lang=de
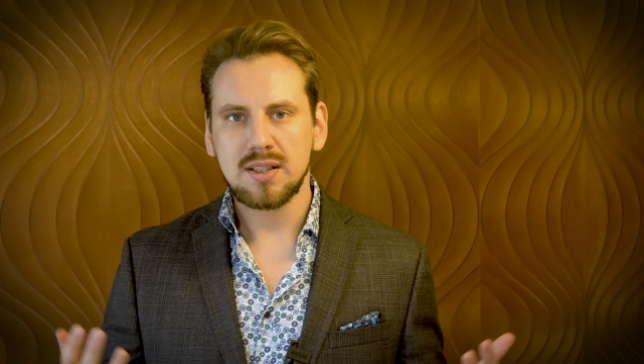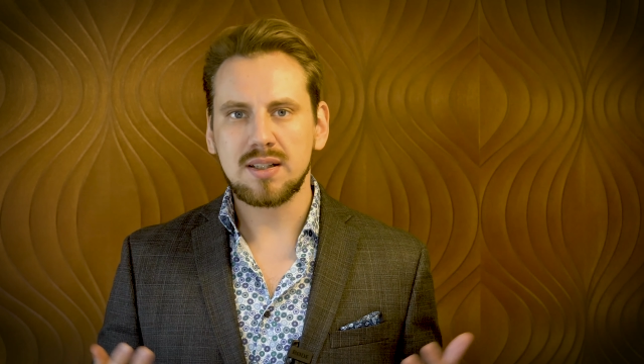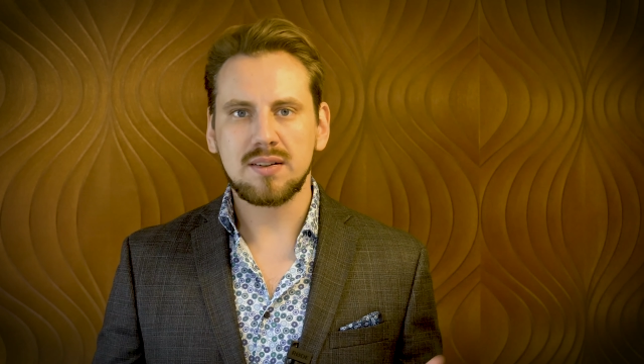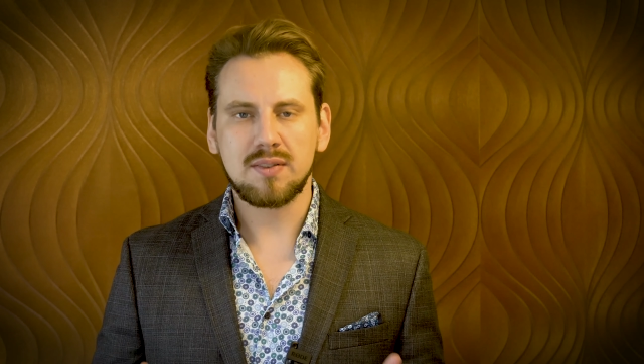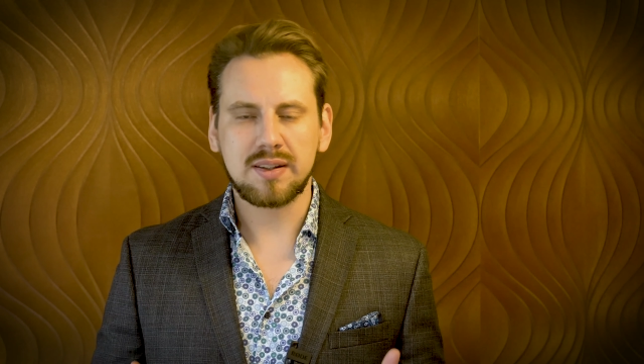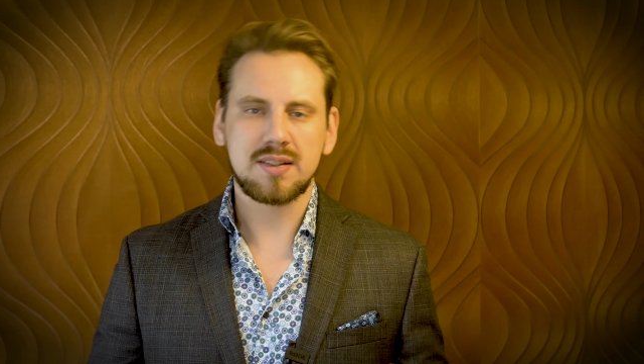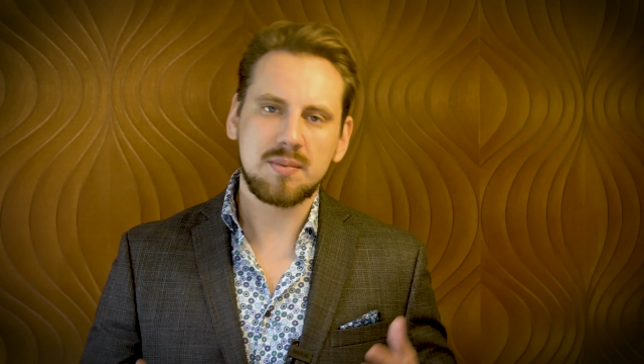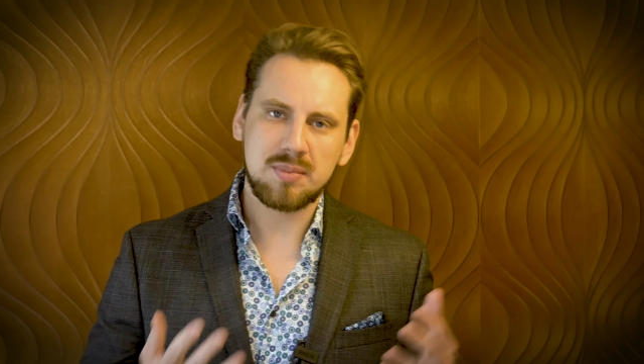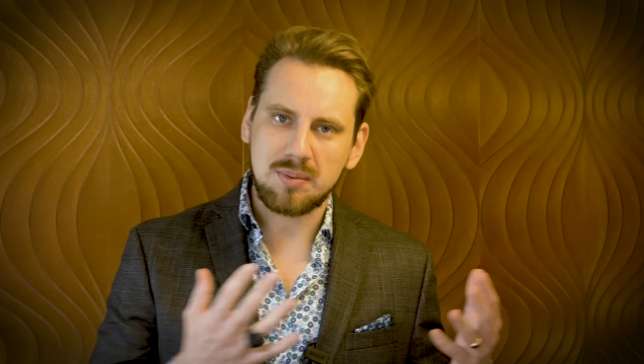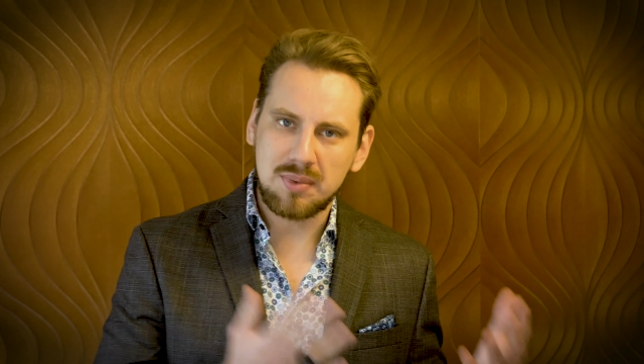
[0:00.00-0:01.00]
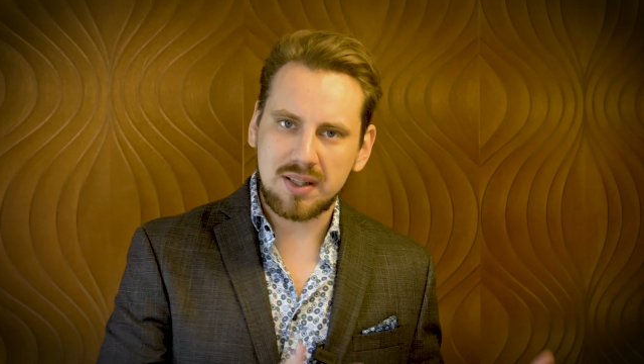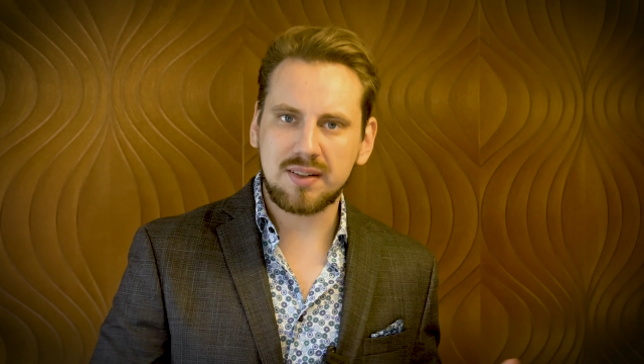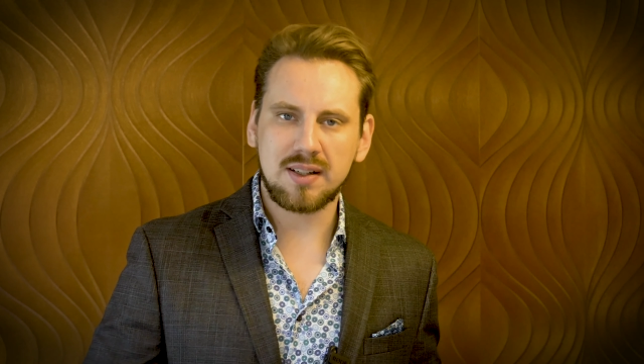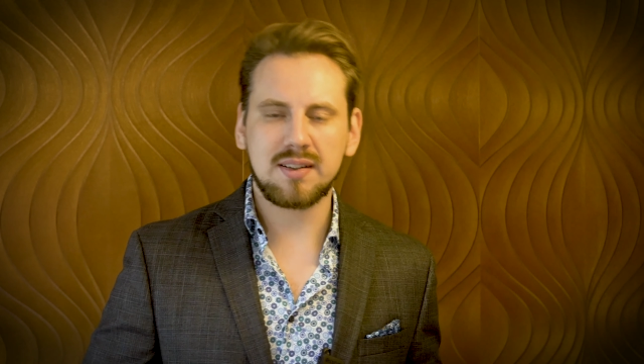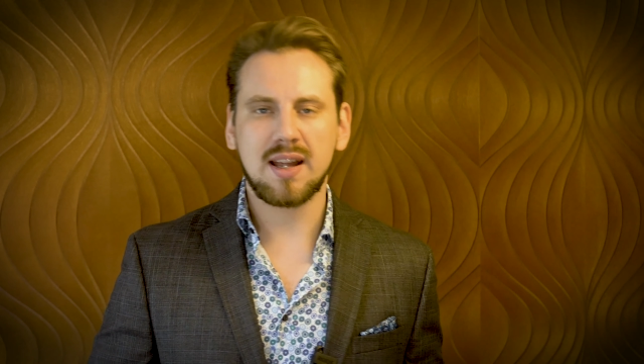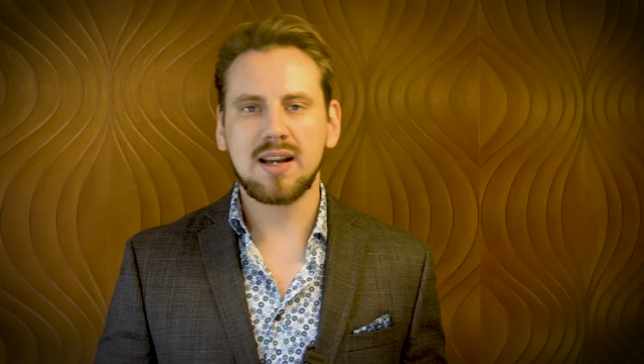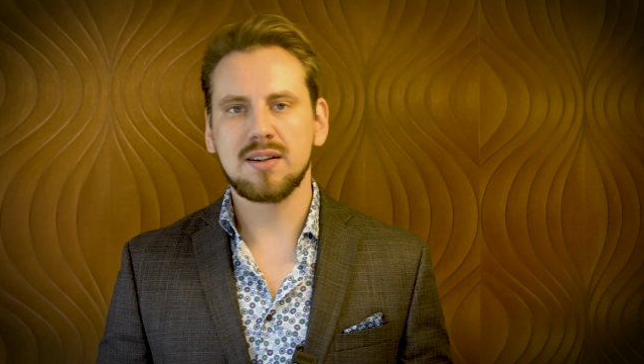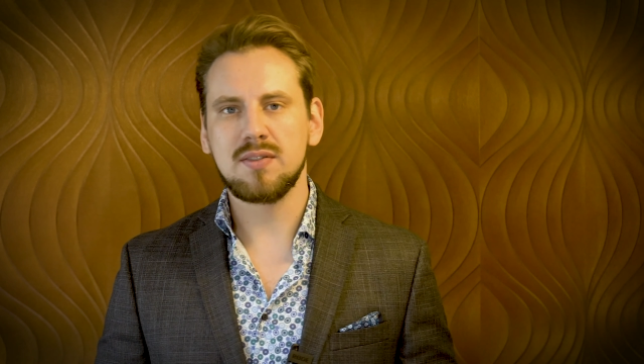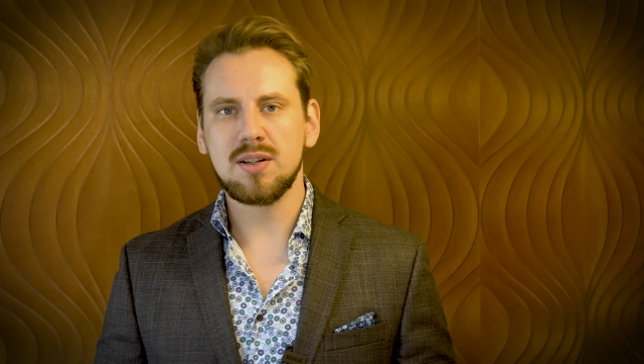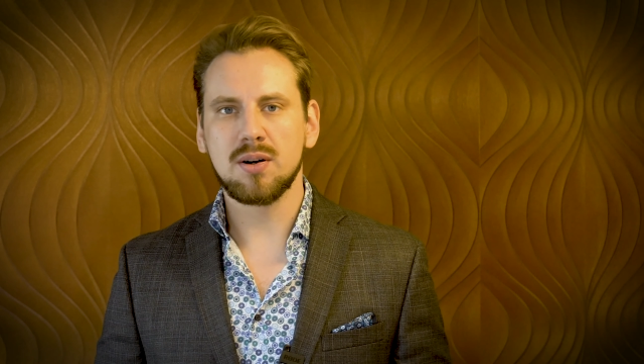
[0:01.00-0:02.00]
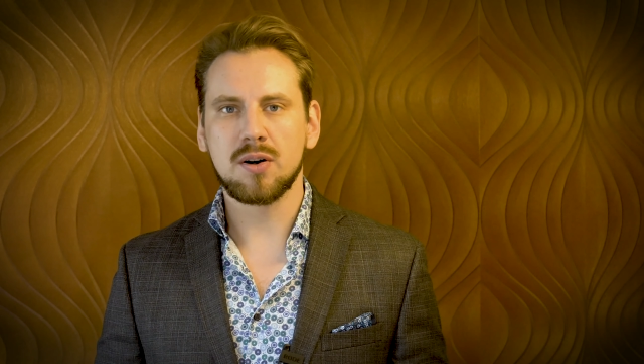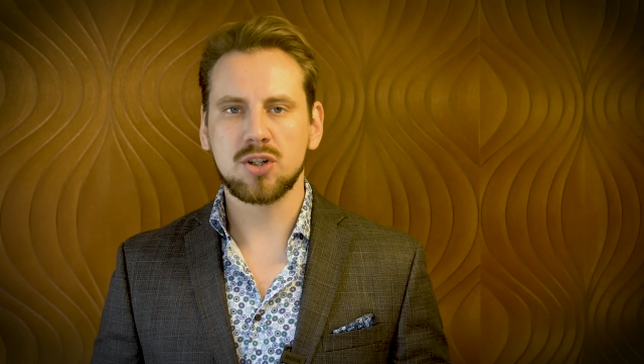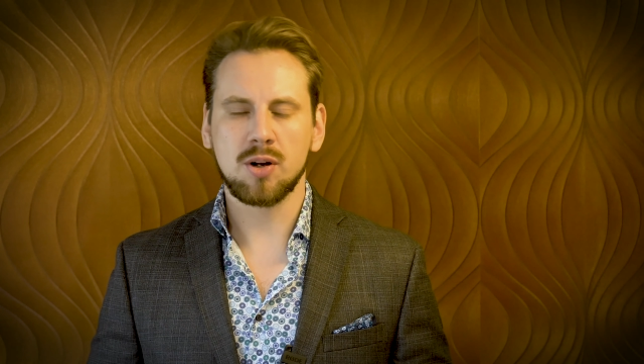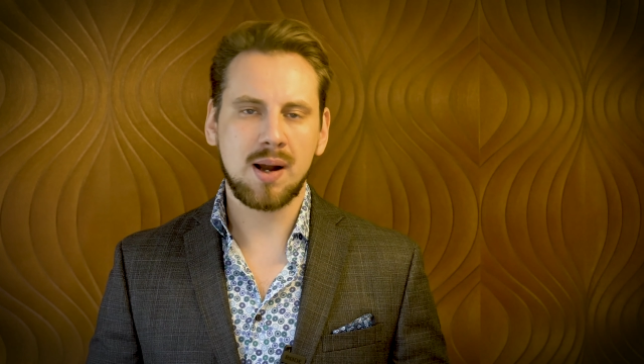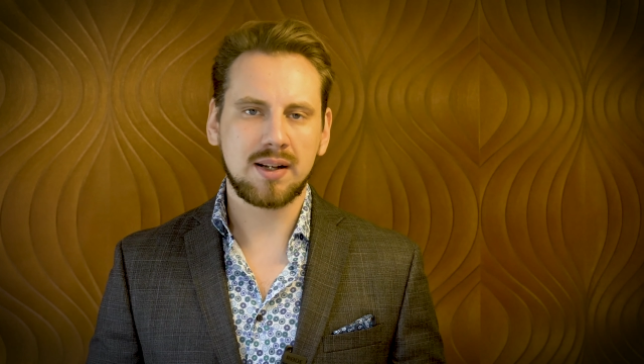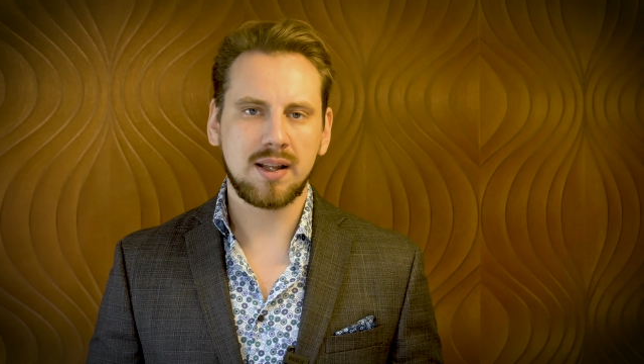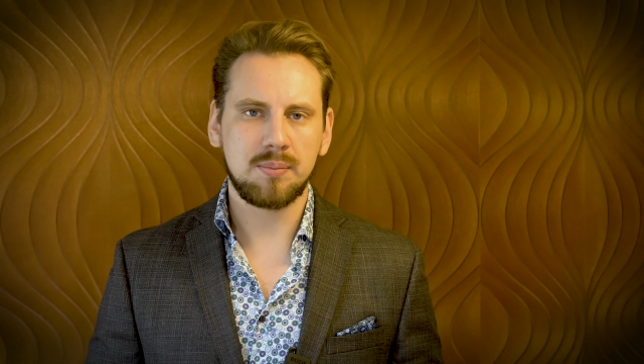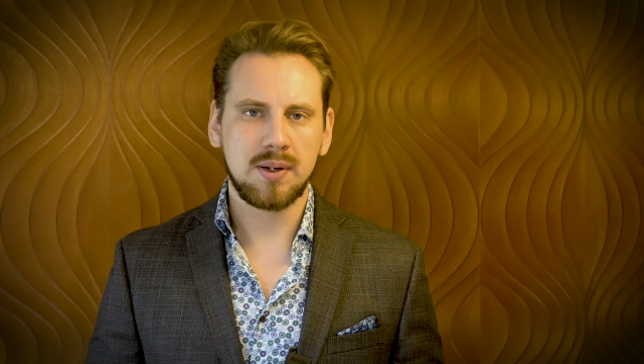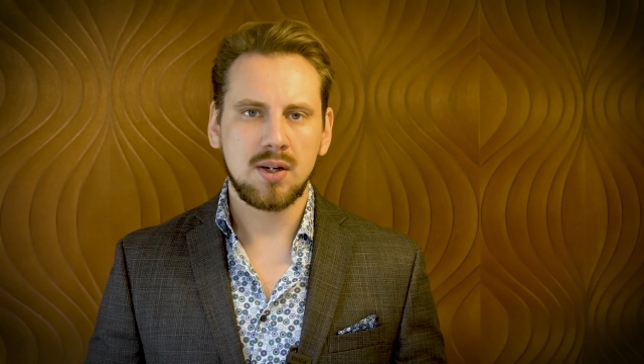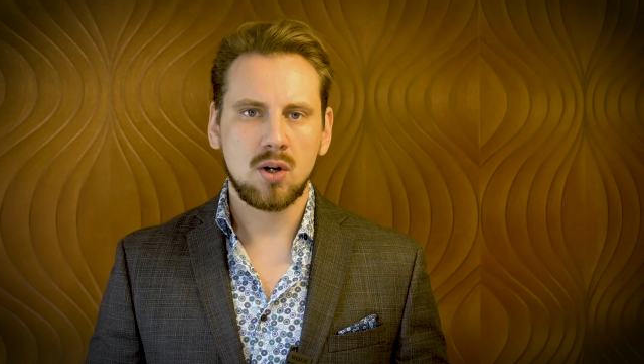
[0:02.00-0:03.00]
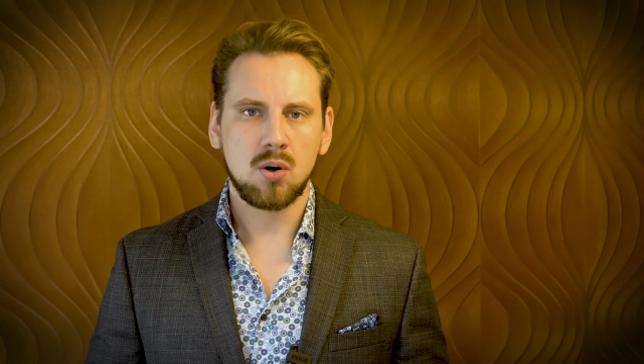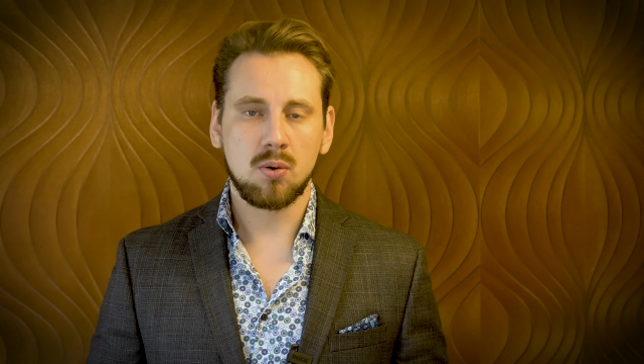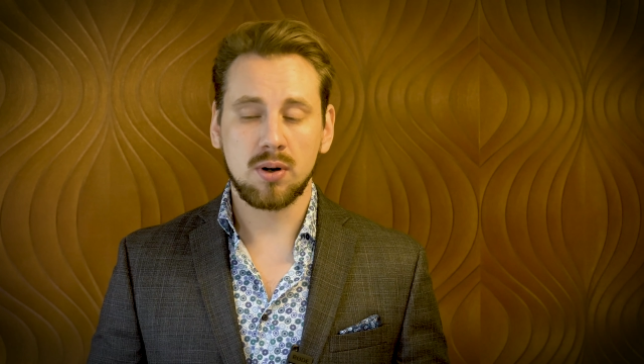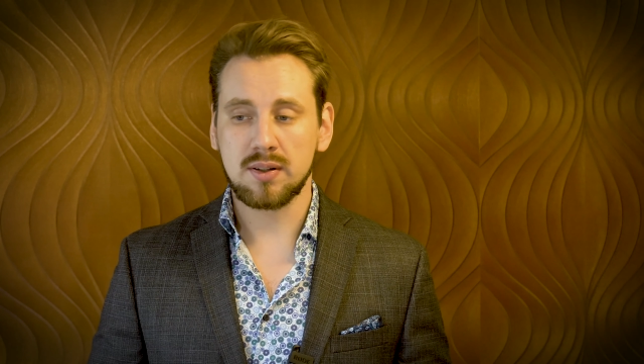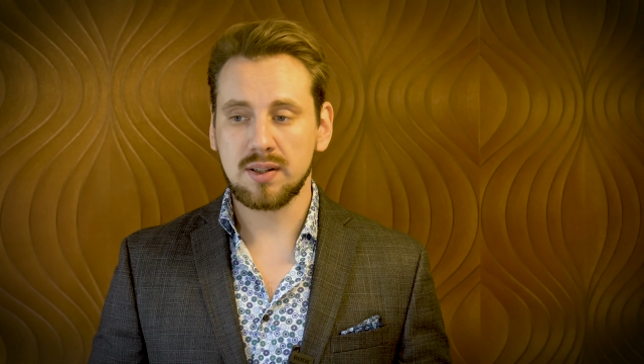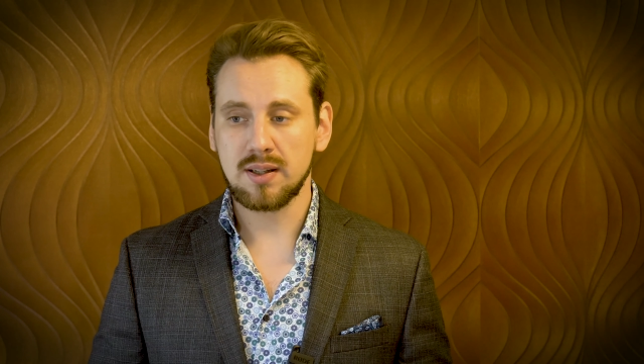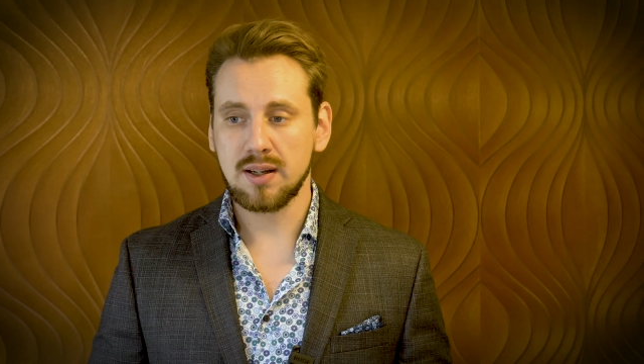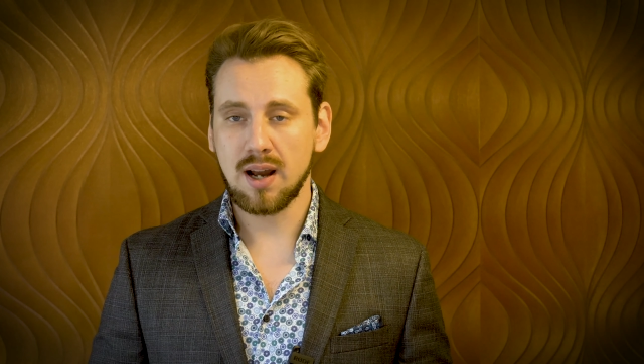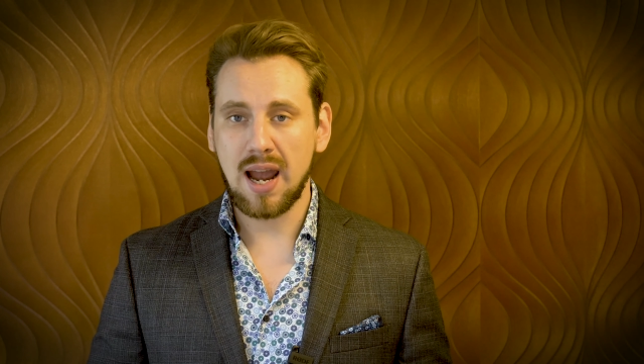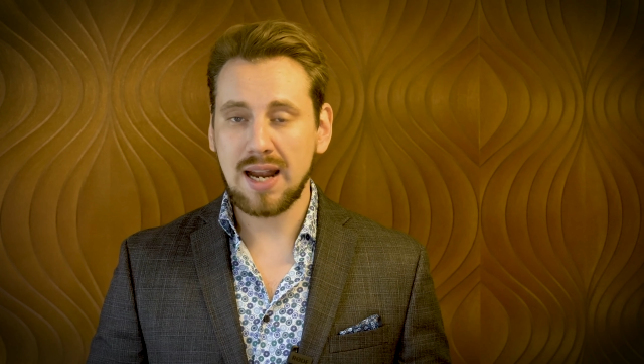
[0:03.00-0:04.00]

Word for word: äh, was ich eben in dieser Eckert-Video auch schon gemacht habe und äh,